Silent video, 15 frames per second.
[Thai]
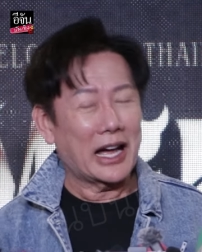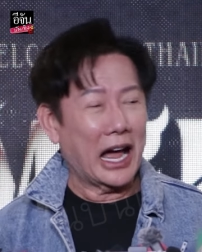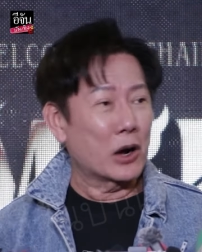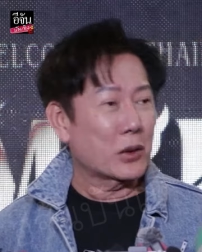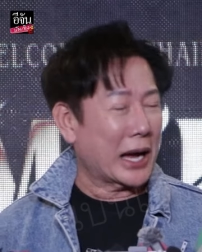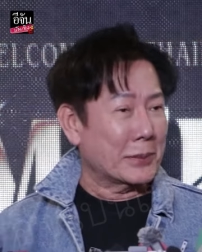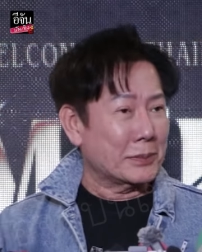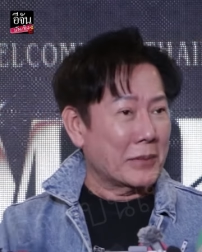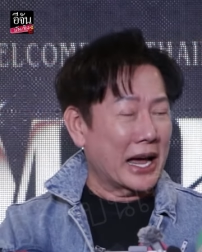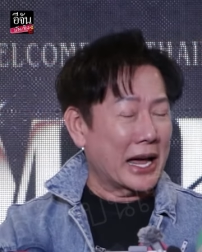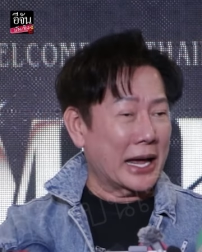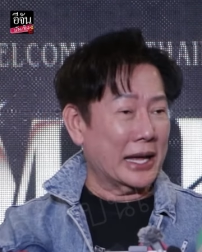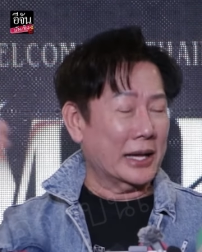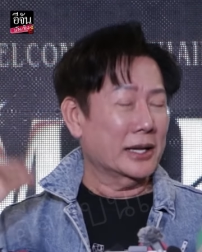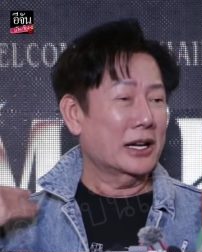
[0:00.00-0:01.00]
เอากลับมา
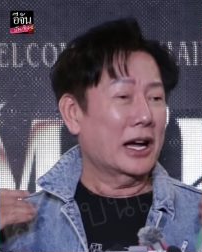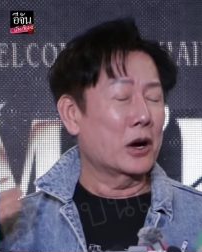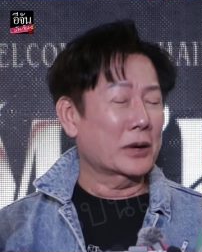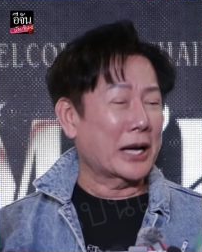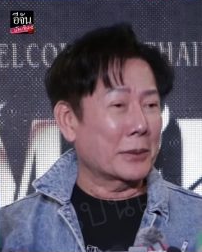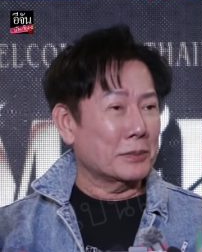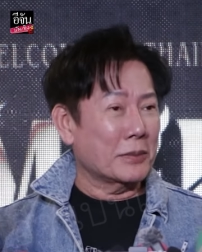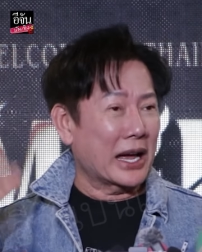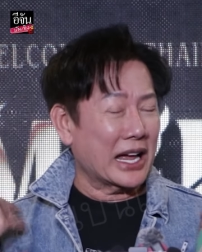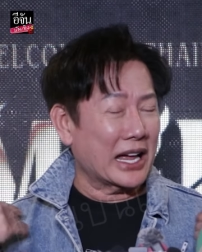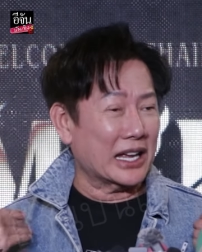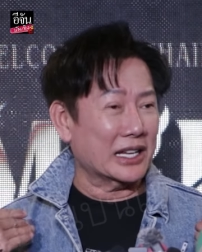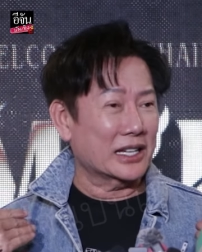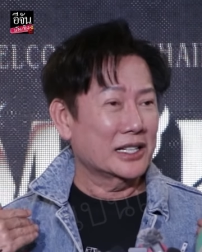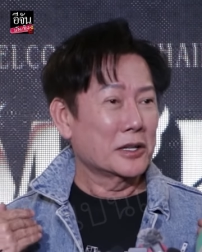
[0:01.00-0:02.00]
เอากลับมา
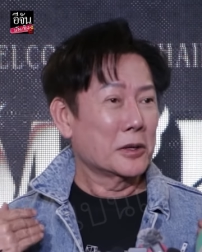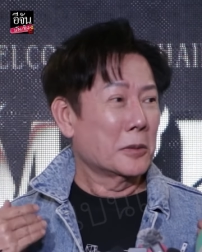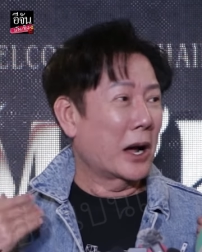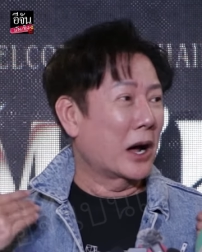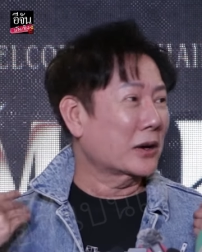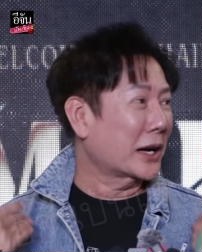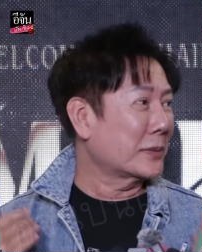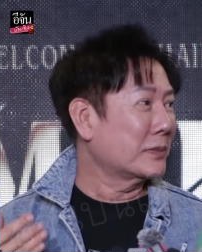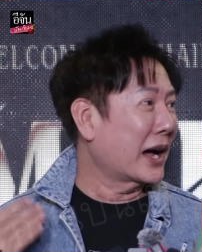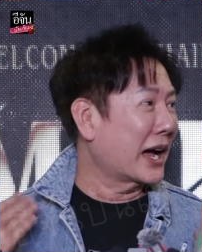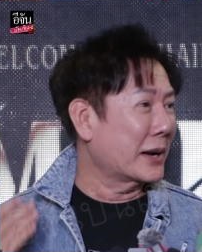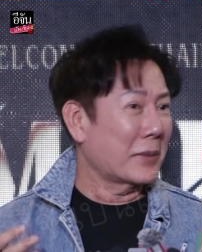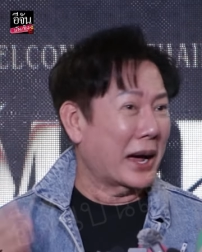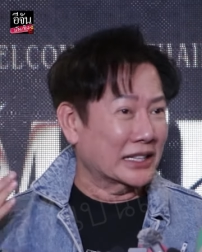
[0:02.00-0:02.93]
เอากลับมา